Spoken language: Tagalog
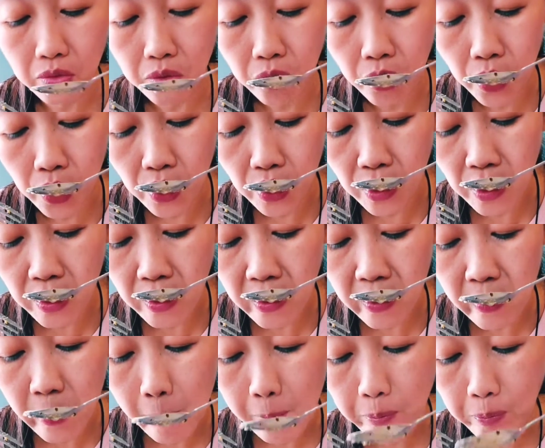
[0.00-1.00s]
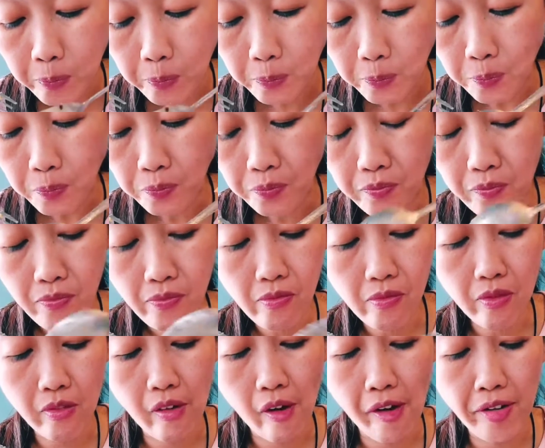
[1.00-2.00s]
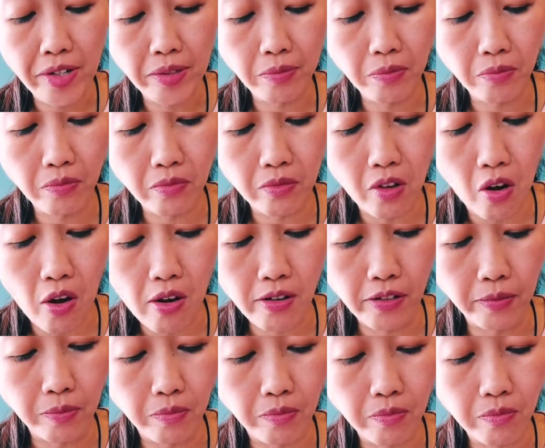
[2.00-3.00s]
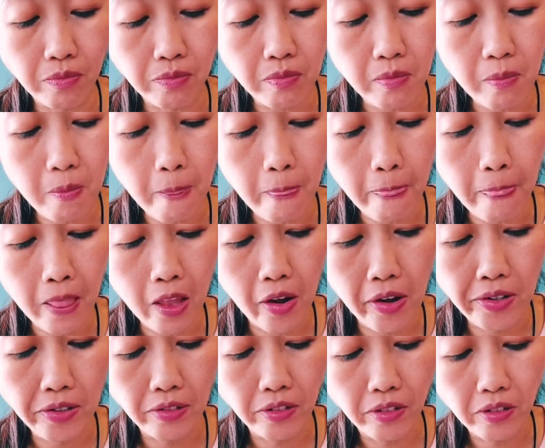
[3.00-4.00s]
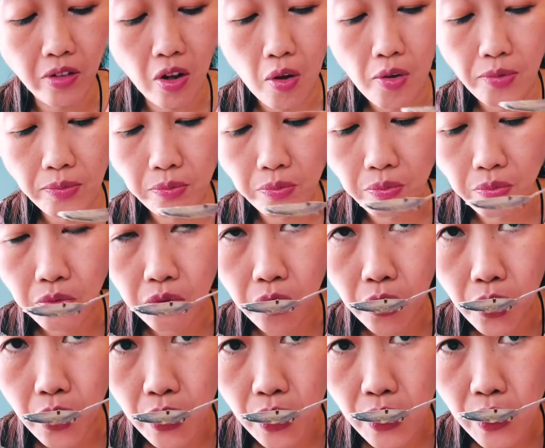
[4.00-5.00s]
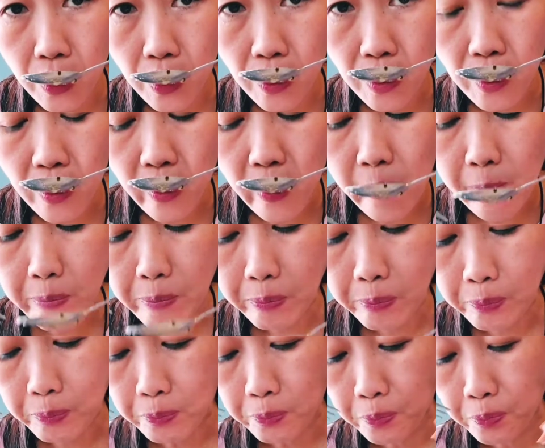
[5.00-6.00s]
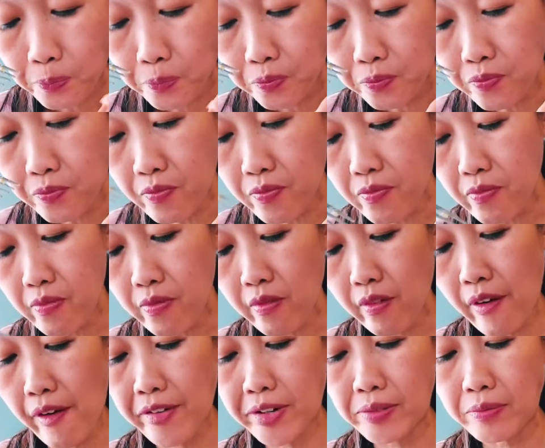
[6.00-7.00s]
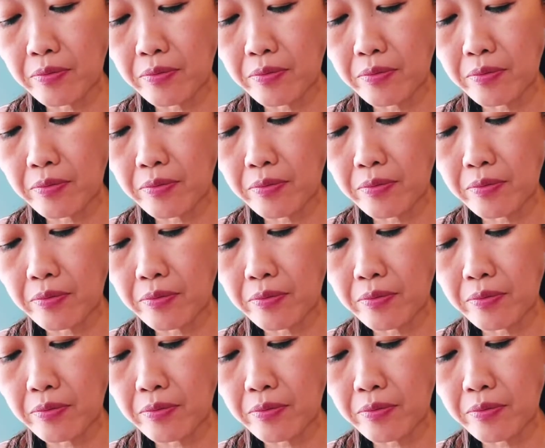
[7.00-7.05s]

in-order namin. Yan na ah, kinakain ko at saka yung in-order ni Kim na